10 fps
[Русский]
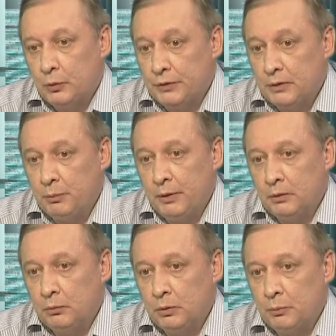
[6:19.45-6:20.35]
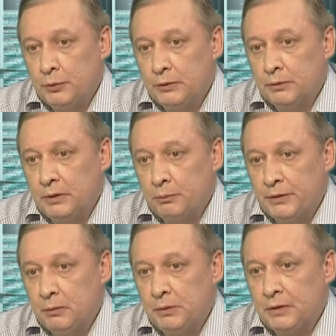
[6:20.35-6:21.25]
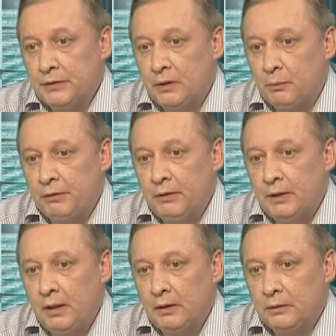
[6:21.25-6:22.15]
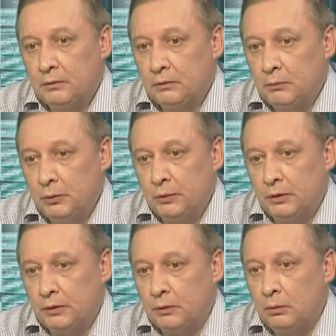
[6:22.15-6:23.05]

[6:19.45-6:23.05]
То есть и поэтому, допустим, сам по себе ТСР привлекает многих,